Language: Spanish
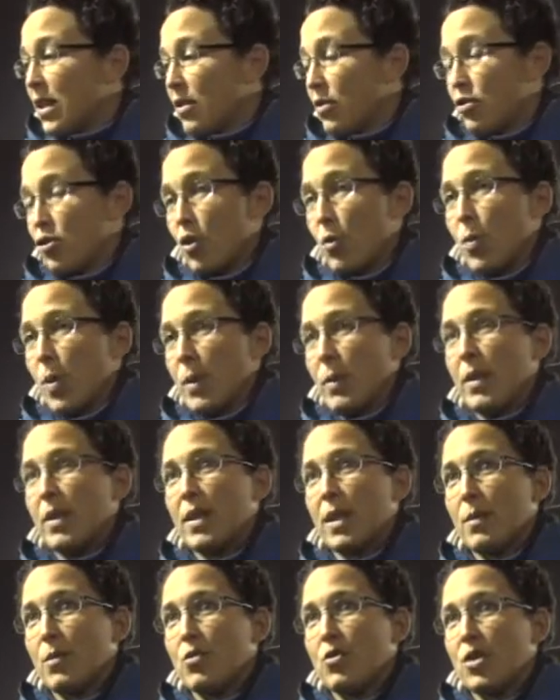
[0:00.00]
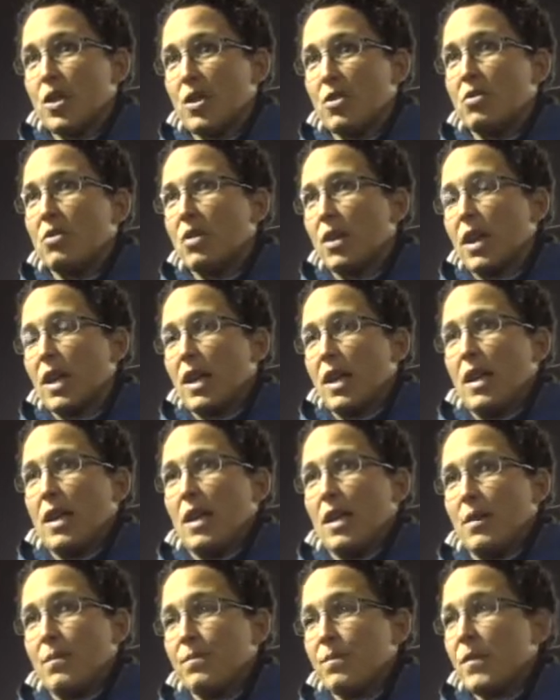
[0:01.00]
nos complementamos y yo creo
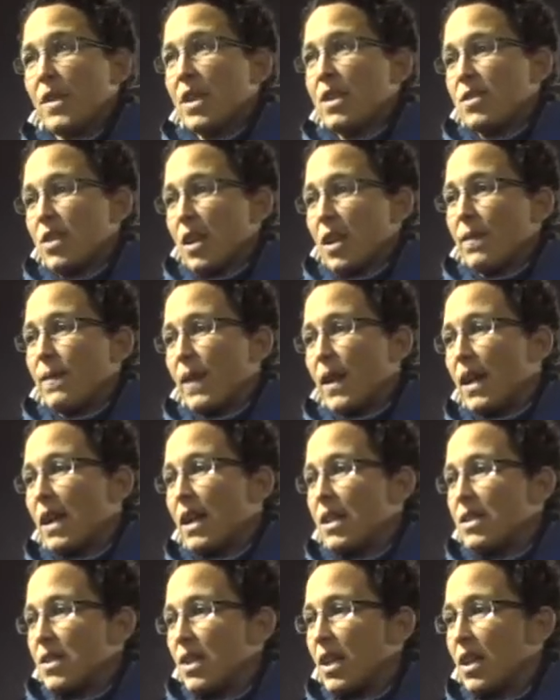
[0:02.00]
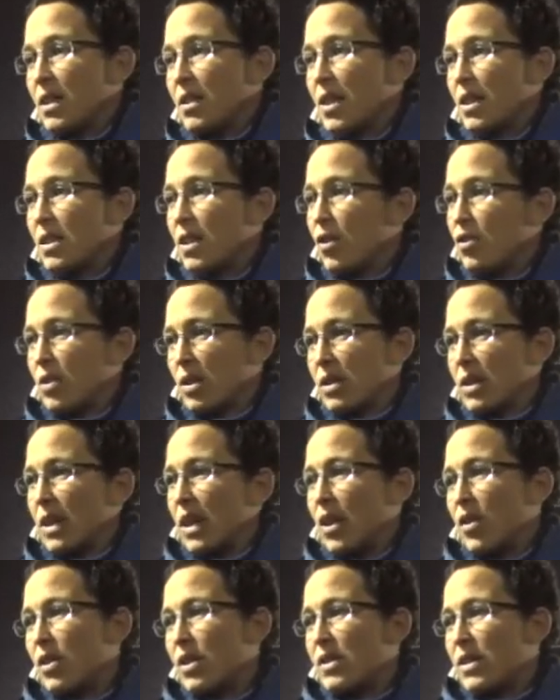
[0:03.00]
que se reflejan las chicas, que si los
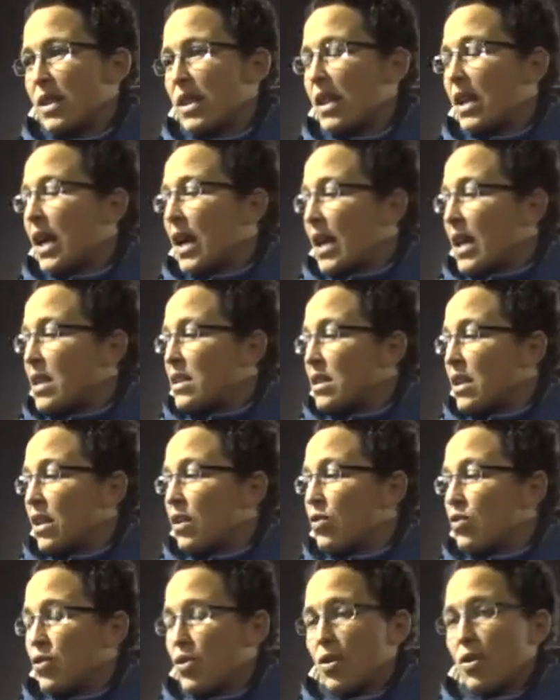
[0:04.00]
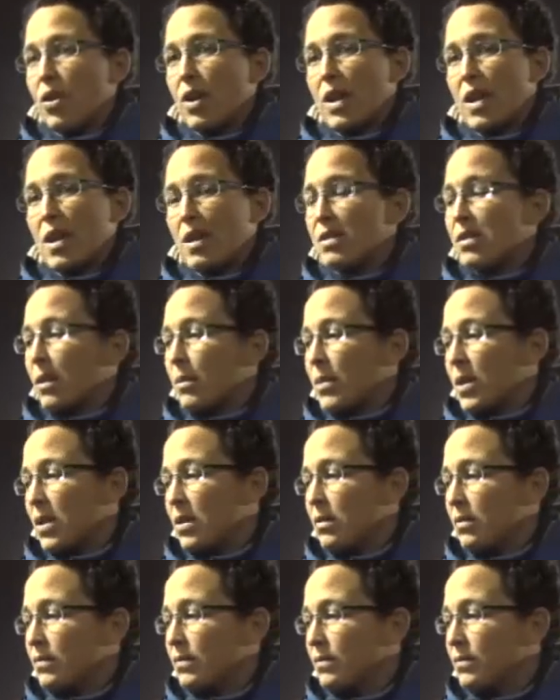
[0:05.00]
entrenadores tienen ganas e ilusión, ellas
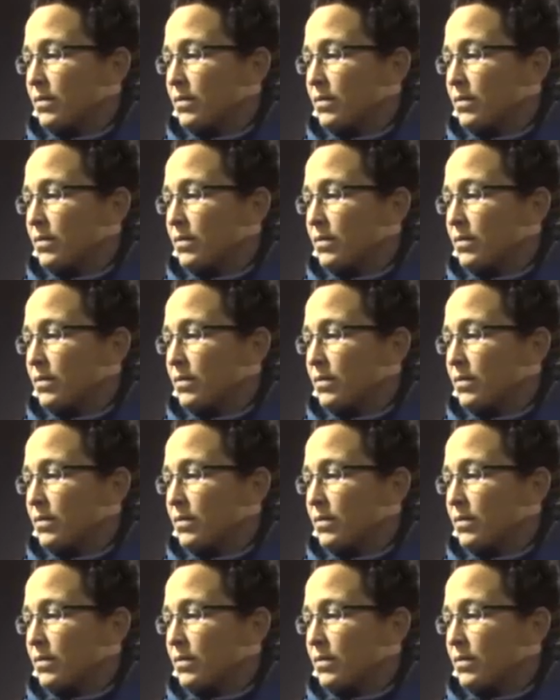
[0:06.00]
también.